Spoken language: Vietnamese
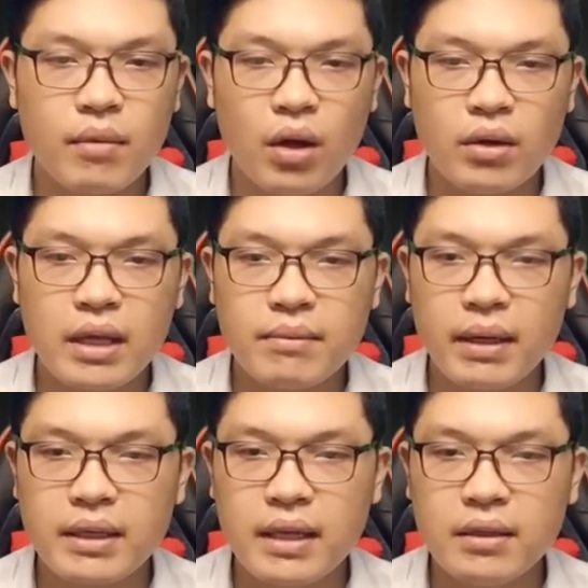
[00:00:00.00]
Bọn họ nhìn
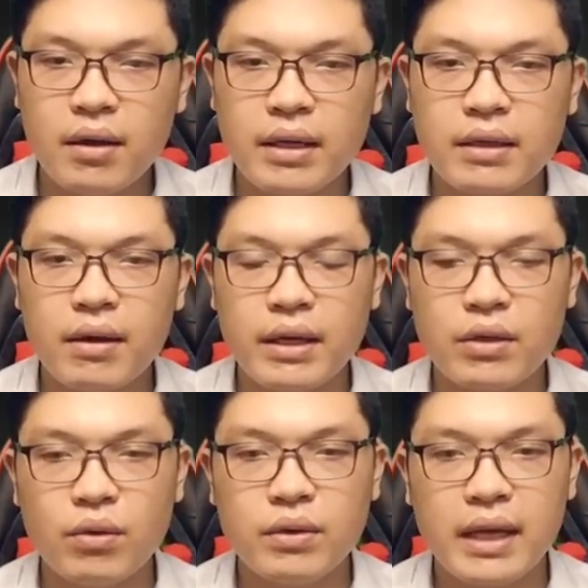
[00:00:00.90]
bách tính người người
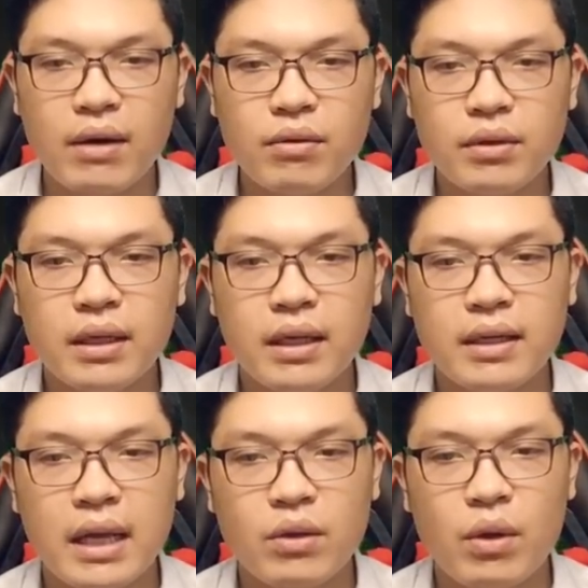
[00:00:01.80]
nhốn nháo,
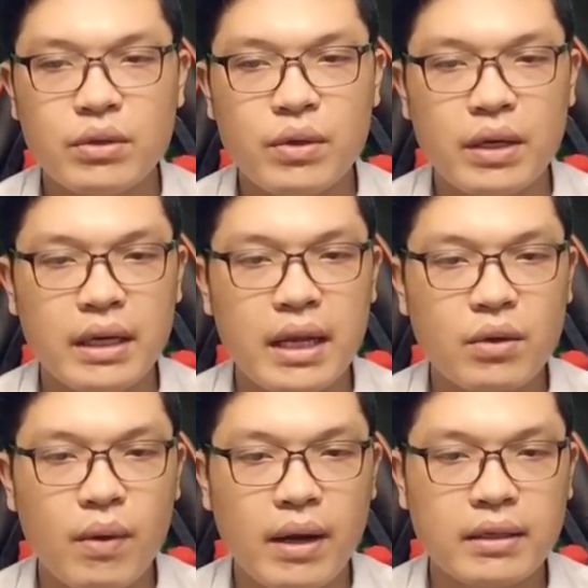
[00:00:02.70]
nghe tuyên truyền liên
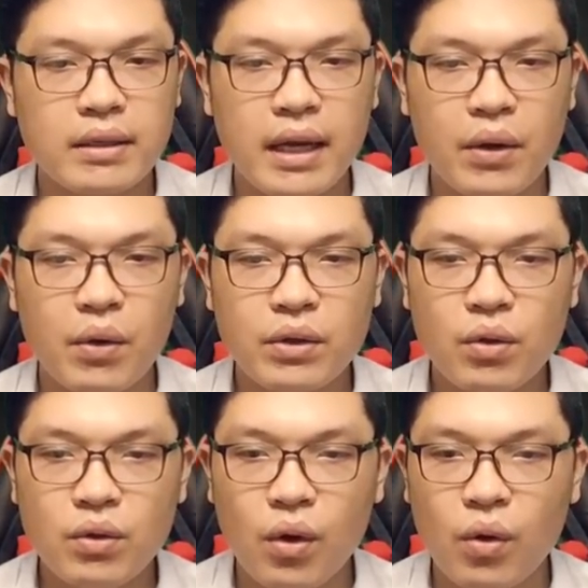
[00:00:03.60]
quan tới đại hội
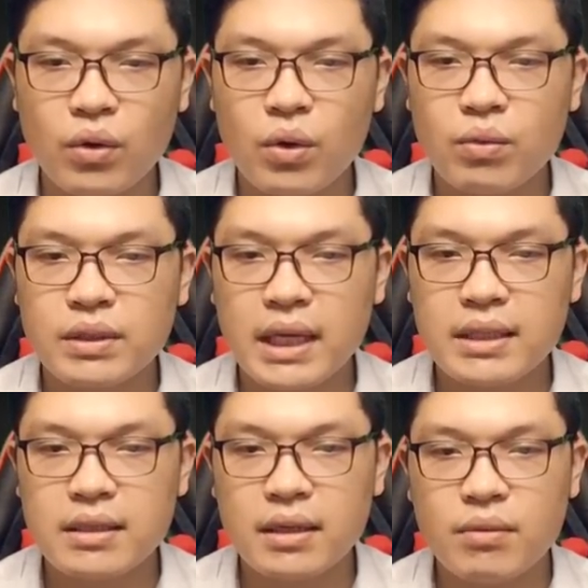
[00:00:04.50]
tố khổ cùng
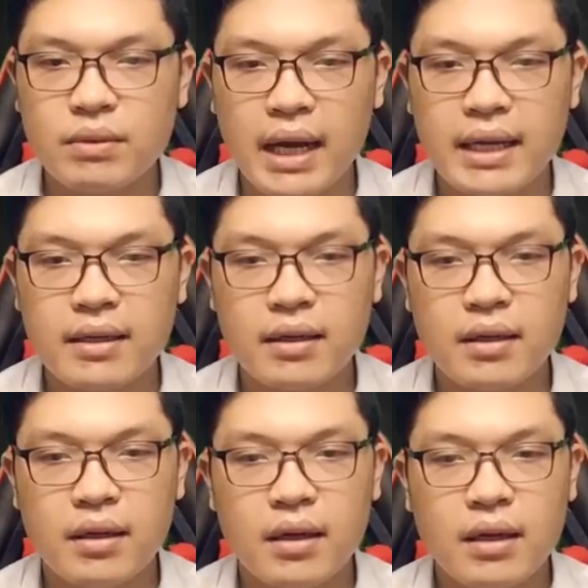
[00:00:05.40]
xét xử công khai,
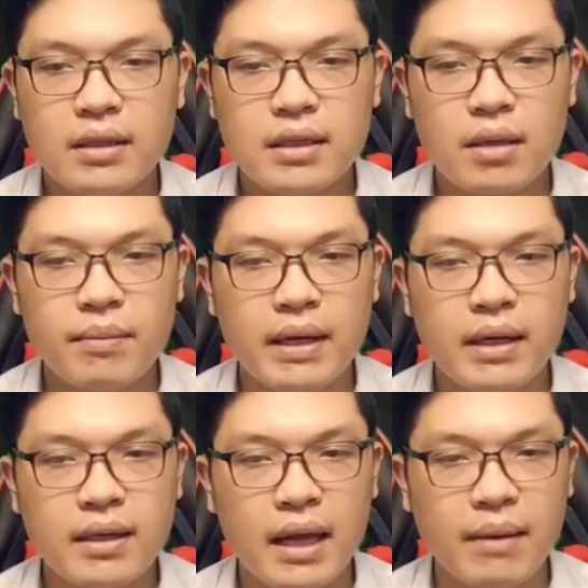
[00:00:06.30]
chỉ từ bản
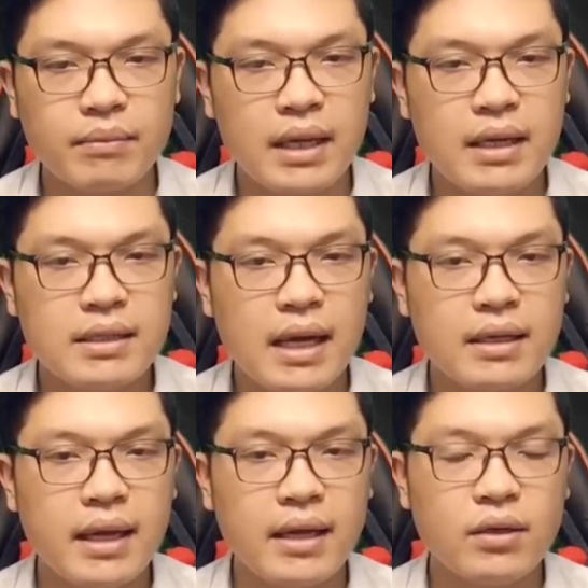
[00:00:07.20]
năng cảm thấy chán
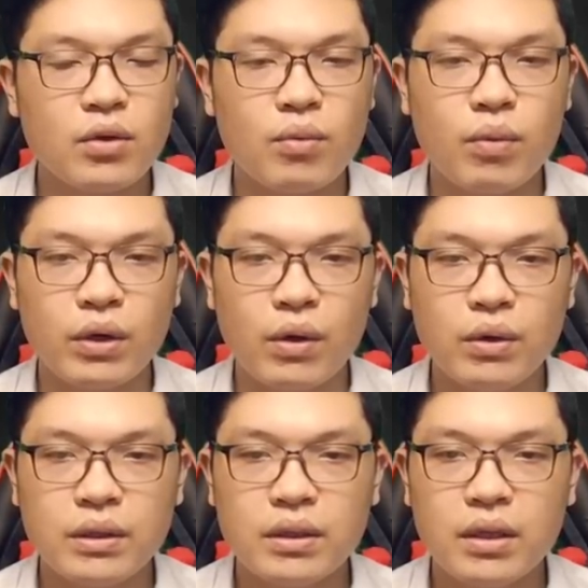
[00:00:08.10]
ghét cùng buồn
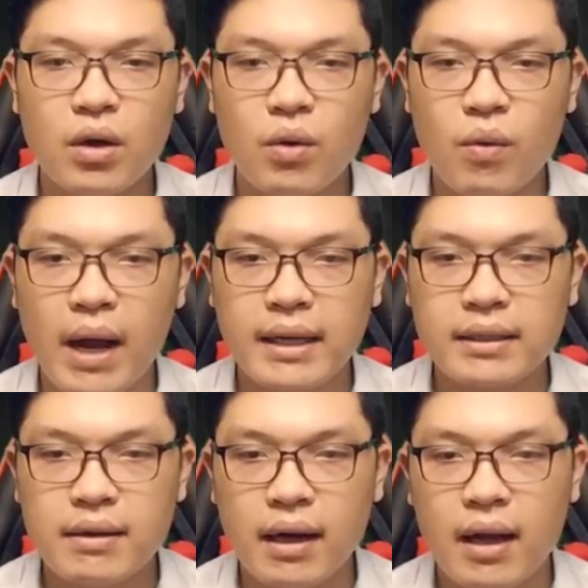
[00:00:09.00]
nôn.
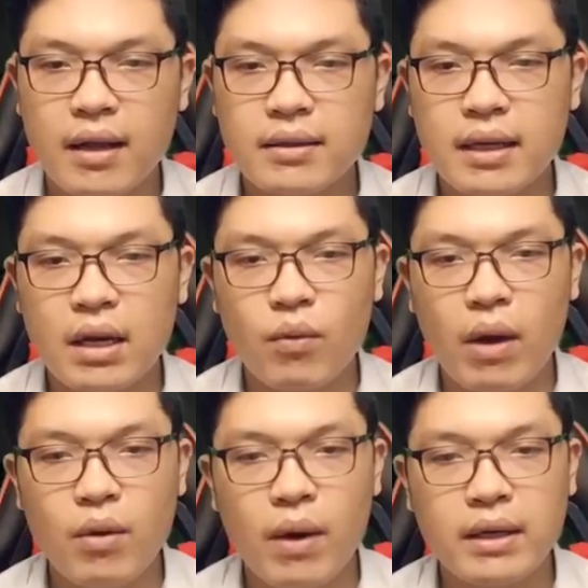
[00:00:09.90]
Hoang đường, thật là
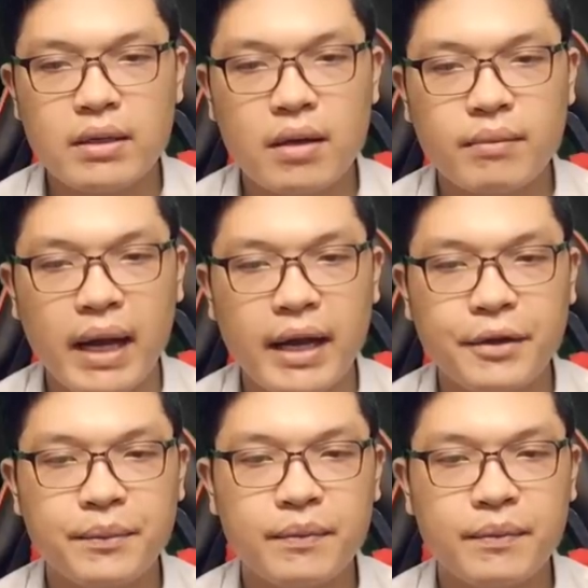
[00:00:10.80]
quá hoang đường mà.